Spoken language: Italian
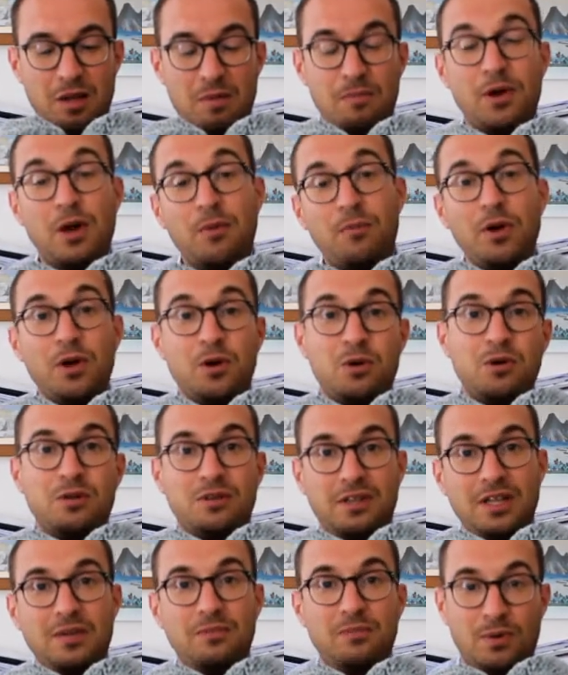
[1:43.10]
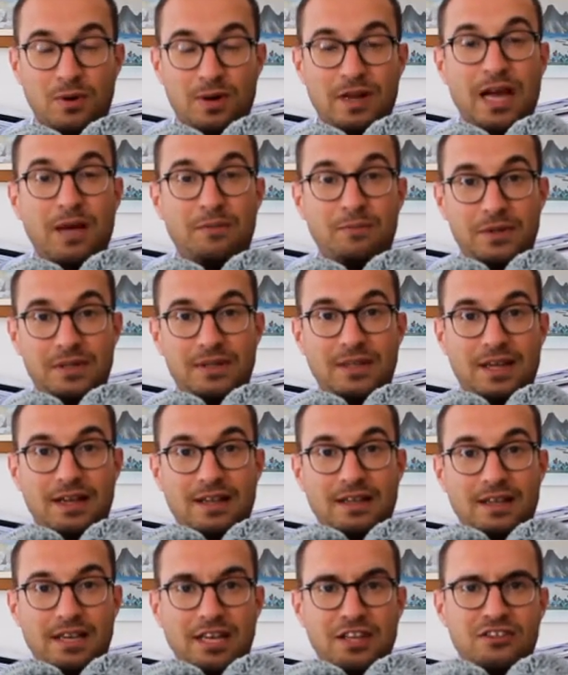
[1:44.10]
Però poi col tempo capita
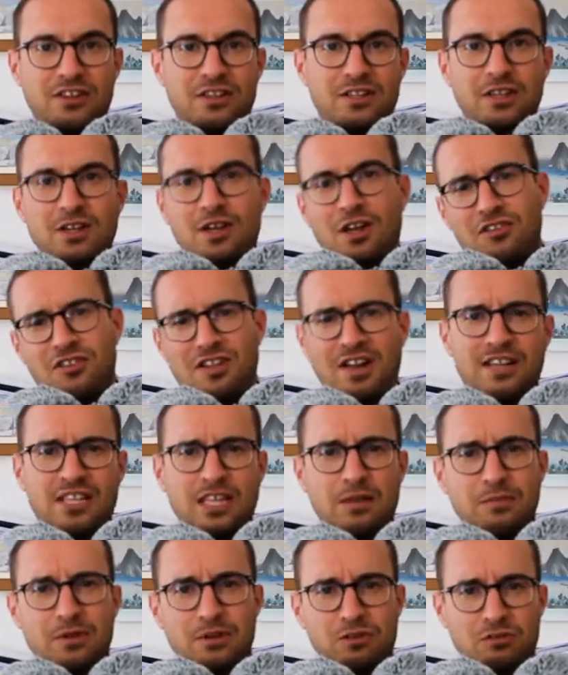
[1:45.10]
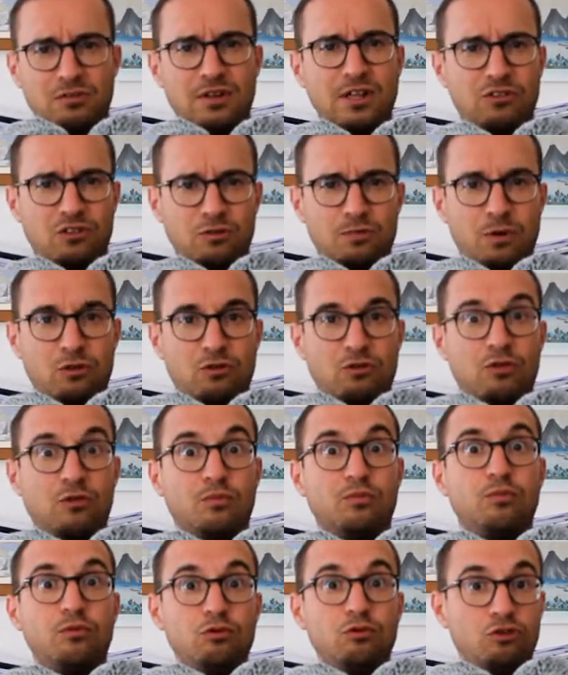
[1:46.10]
che certe cose dell'altra persona ci possono
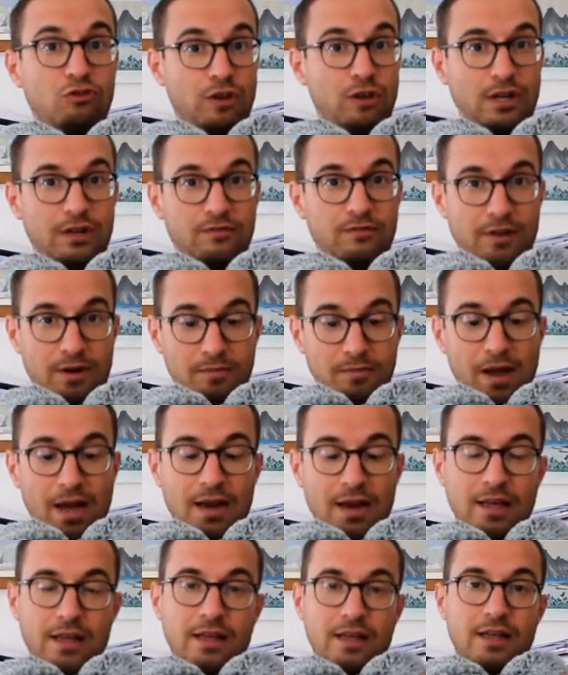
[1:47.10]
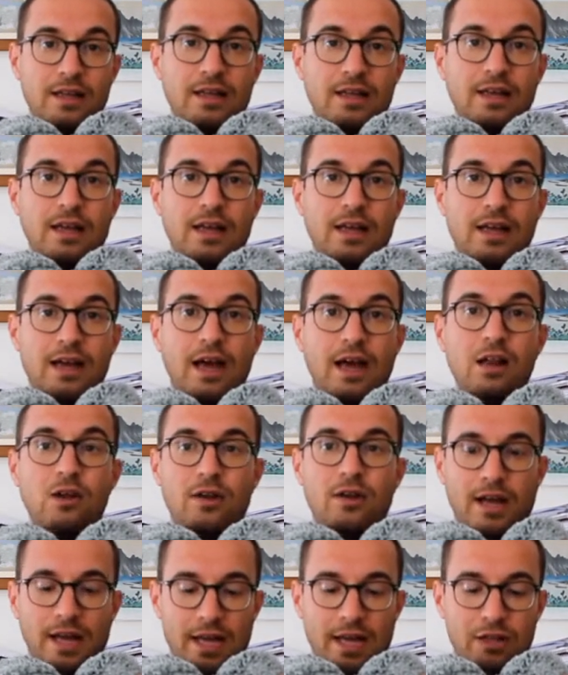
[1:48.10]
pungere, far male.
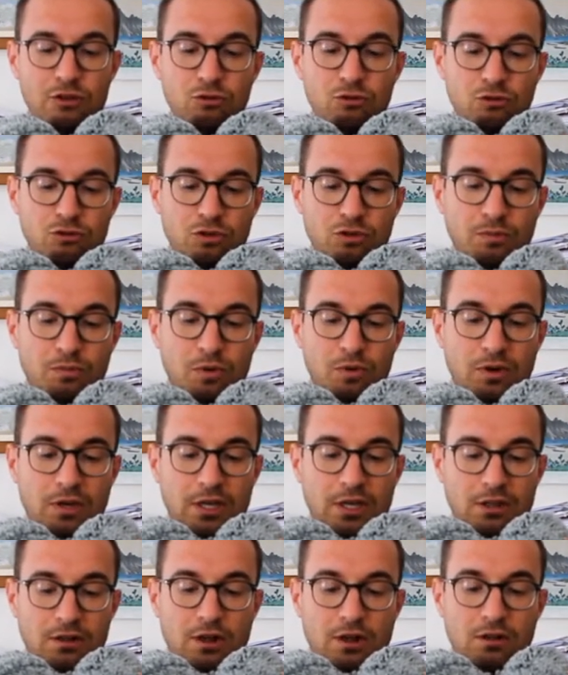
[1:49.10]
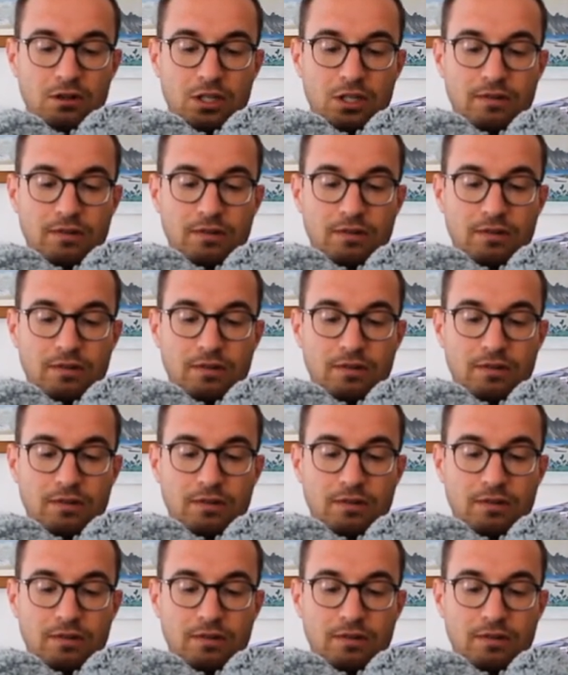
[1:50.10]
Allora è giusto un pochino, no?